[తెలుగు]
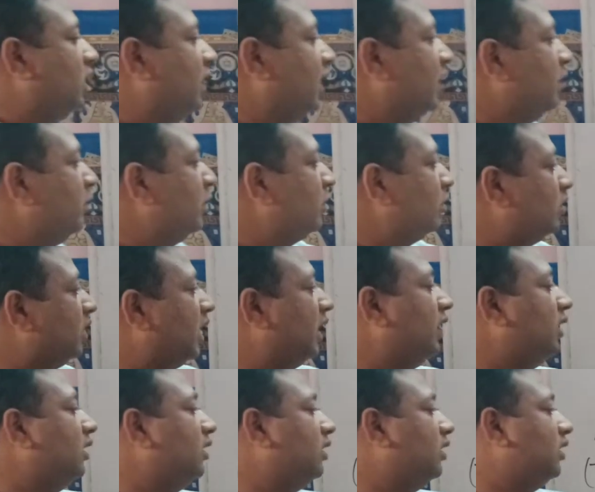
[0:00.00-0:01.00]
ఎనిమిది
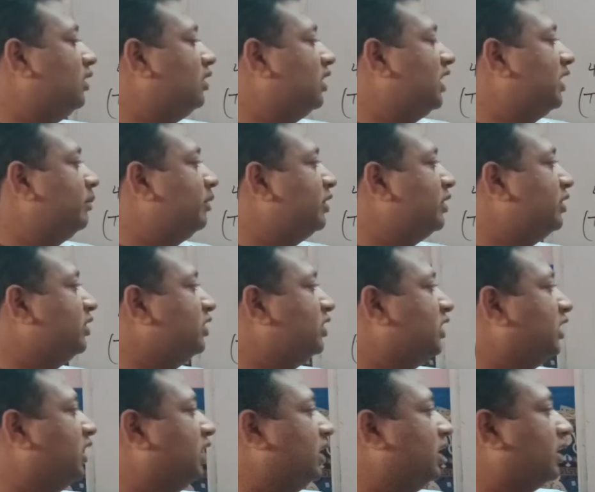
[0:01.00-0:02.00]
ఉన్నాయి ఎనిమిది
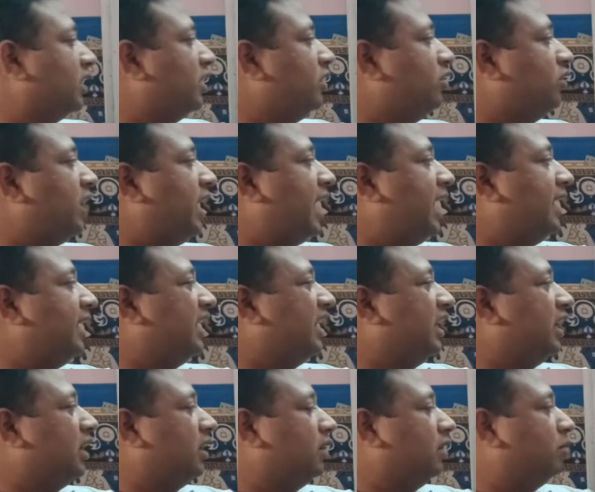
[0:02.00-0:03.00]
నుంచి రెండు యాడ్
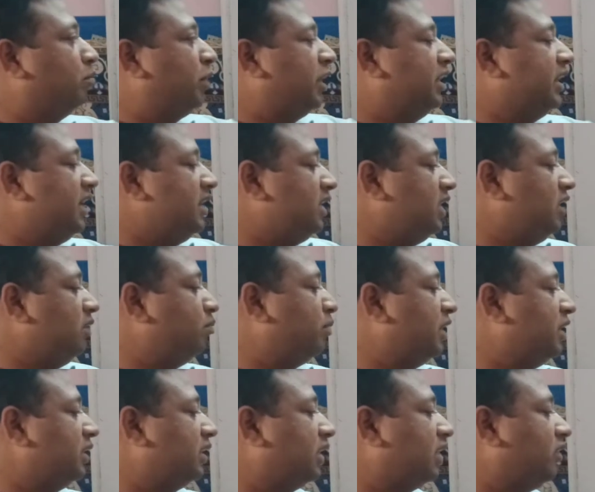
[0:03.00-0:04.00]
అయ్యి పది అయినాయి
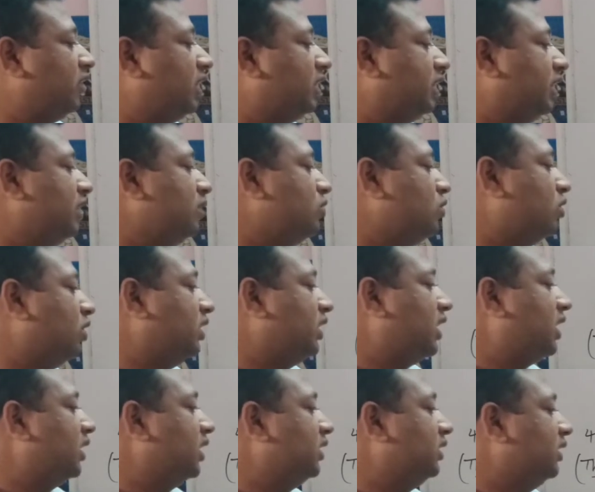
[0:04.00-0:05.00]
పది తర్వాత ఇంకొకటి
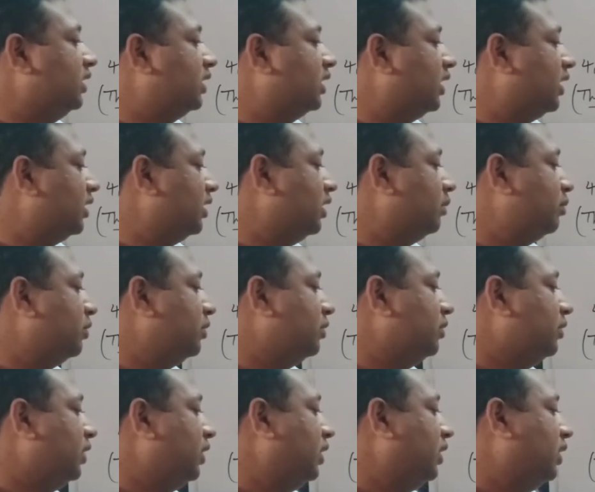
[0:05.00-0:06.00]
యాడ్ అయింది ఇక్కడ ఇప్పుడు
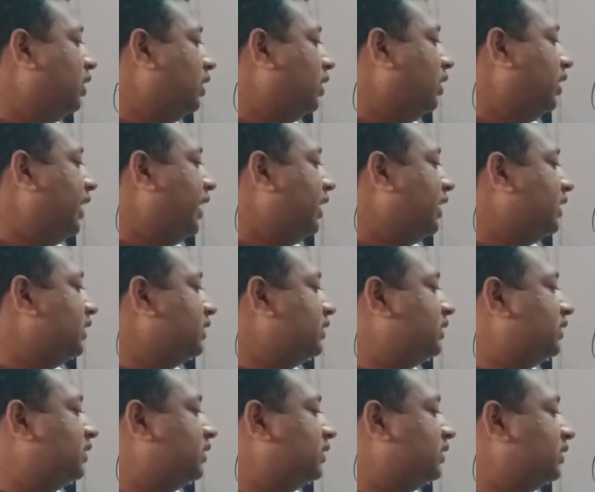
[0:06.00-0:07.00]
ఎయిటీ
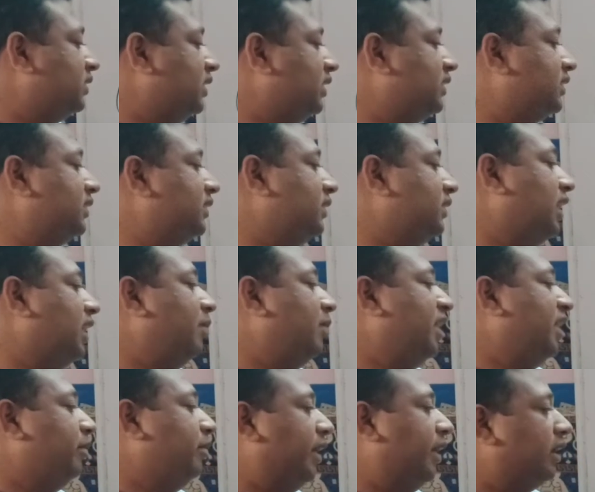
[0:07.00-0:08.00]
సిక్స్
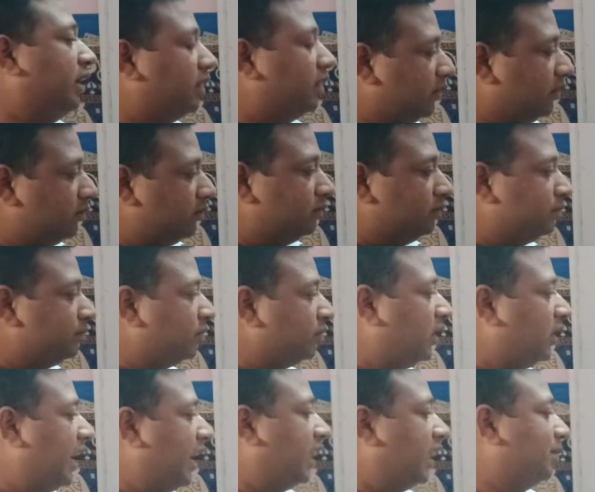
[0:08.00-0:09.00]
అమెండ్మెంట్
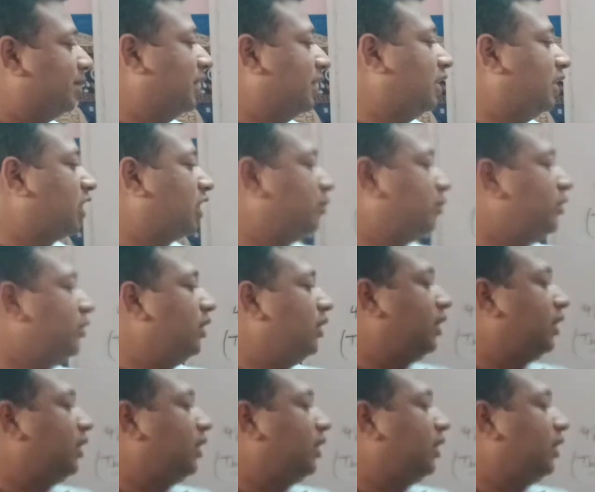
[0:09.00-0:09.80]
యాక్ట్ ప్రకారము